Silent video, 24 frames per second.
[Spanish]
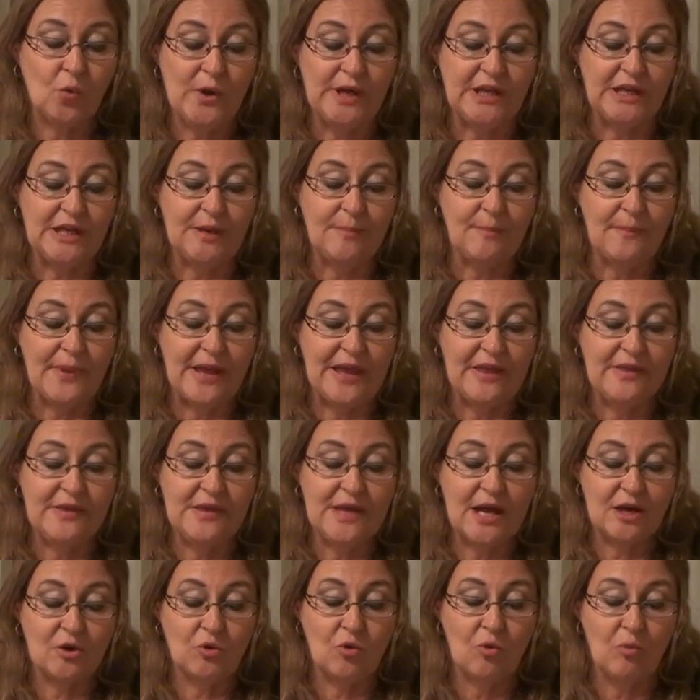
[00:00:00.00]

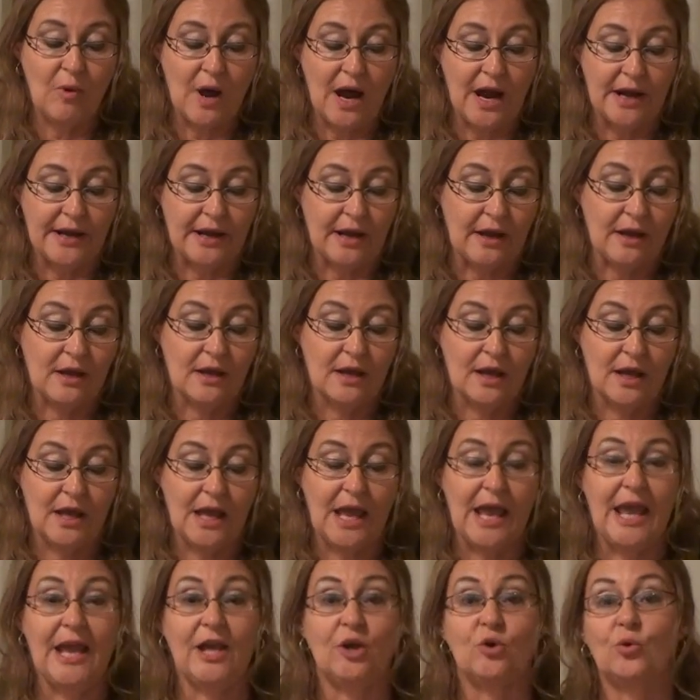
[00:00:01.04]
Wikipedia cubana,
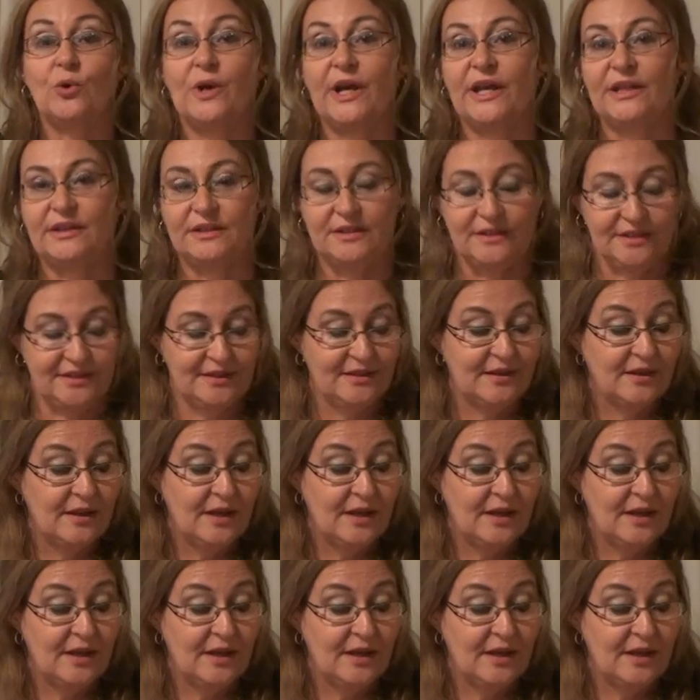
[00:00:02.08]
Ecuret,